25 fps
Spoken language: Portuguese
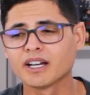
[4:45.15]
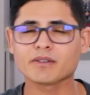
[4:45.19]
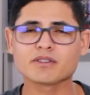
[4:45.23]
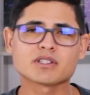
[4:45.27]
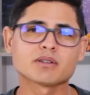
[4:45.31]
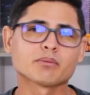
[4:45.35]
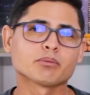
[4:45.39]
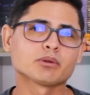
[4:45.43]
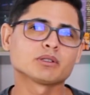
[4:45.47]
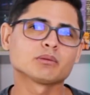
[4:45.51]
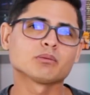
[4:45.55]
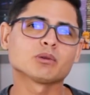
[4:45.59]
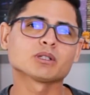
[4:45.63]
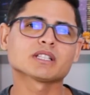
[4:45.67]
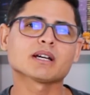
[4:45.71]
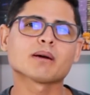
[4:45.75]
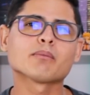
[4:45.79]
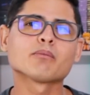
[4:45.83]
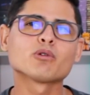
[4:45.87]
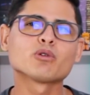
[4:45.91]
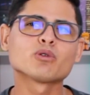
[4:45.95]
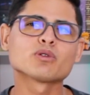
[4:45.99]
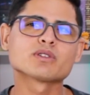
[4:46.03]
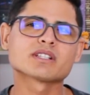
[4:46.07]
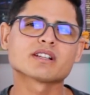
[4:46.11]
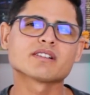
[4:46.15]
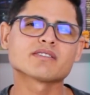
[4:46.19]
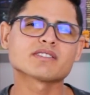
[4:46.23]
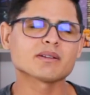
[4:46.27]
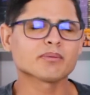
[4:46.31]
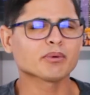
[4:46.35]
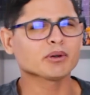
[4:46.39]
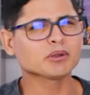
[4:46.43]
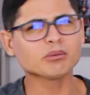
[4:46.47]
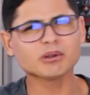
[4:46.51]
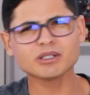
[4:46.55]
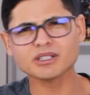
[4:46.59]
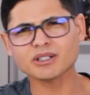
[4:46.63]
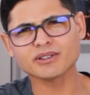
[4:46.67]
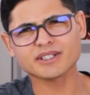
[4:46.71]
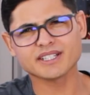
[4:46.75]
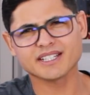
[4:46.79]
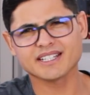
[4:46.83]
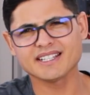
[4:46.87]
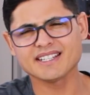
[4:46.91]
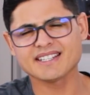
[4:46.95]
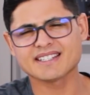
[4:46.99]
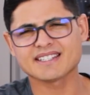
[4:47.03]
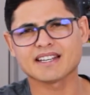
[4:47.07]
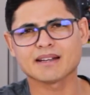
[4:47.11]
para você poder botar música. Você pode botar o
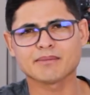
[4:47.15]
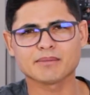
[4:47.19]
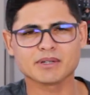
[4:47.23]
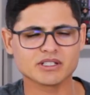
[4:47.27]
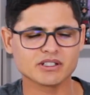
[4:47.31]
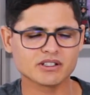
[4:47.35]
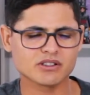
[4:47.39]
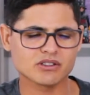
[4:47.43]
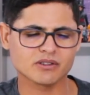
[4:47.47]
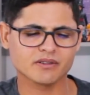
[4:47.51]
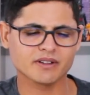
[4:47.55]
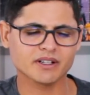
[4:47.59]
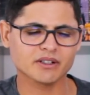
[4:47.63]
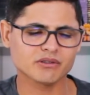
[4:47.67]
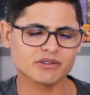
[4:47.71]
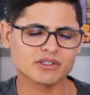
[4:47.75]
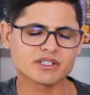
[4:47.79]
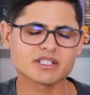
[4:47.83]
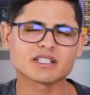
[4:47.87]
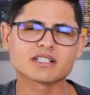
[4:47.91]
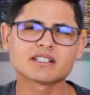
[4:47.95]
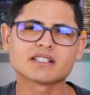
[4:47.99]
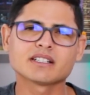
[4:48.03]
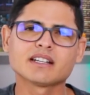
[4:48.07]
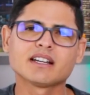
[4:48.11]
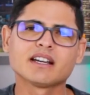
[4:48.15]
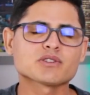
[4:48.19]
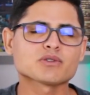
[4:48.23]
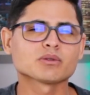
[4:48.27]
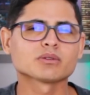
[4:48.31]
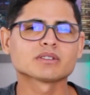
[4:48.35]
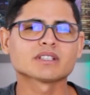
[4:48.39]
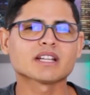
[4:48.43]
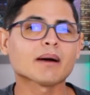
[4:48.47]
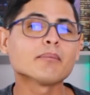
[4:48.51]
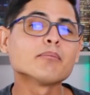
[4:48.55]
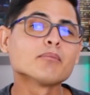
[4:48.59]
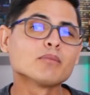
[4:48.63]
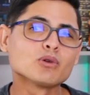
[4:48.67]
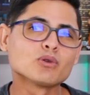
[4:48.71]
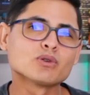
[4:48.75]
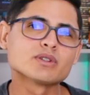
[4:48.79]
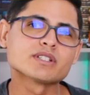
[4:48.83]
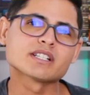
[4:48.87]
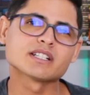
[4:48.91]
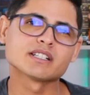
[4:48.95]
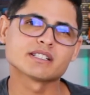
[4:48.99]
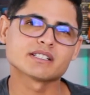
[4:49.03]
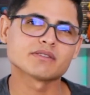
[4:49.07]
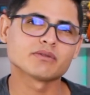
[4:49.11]
que quiser, mas você só vai conseguir escutar
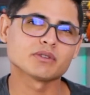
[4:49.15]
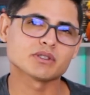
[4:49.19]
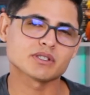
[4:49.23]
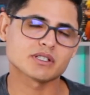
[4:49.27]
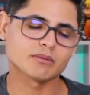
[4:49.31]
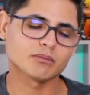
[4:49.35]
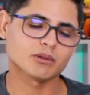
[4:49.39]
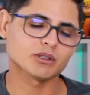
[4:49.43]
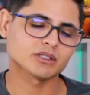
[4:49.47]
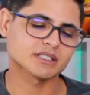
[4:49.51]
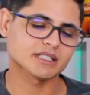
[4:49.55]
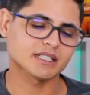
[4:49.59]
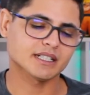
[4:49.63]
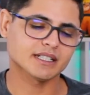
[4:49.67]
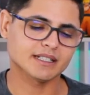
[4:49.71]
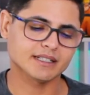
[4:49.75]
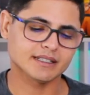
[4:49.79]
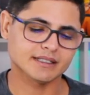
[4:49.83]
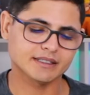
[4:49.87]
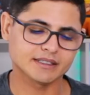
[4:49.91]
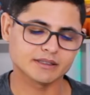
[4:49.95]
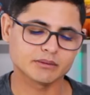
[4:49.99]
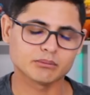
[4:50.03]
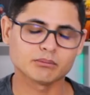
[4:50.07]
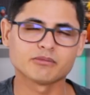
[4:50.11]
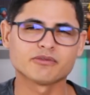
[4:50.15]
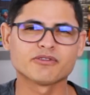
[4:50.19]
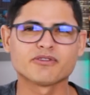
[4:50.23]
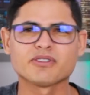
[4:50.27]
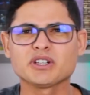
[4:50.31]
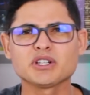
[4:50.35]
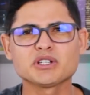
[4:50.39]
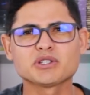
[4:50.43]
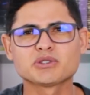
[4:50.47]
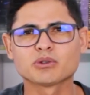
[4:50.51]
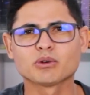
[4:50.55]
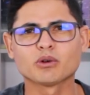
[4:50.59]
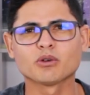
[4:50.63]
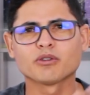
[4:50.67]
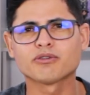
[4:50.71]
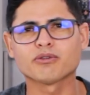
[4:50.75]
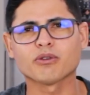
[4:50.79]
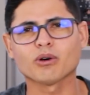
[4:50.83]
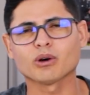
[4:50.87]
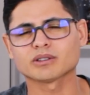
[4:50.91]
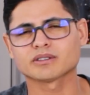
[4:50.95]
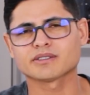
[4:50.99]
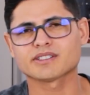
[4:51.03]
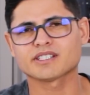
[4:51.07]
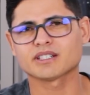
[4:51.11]
música. Se você botar vídeo ou
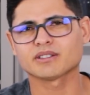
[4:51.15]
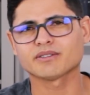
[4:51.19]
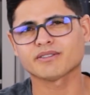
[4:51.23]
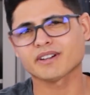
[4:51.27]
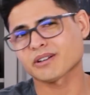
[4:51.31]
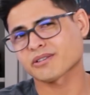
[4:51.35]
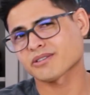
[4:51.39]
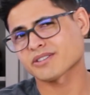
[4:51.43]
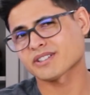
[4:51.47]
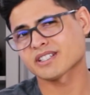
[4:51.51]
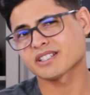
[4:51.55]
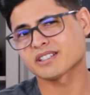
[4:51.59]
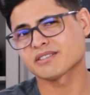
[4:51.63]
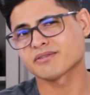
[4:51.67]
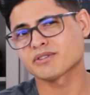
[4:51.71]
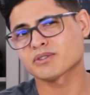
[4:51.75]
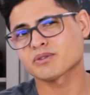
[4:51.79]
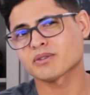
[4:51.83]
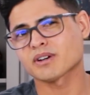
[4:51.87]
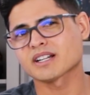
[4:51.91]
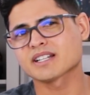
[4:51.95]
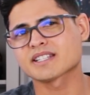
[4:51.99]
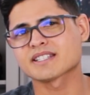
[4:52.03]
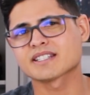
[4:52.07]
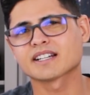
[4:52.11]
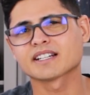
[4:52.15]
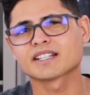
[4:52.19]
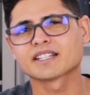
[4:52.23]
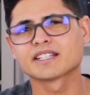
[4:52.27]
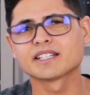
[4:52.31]
foto, você não vai conseguir visualizar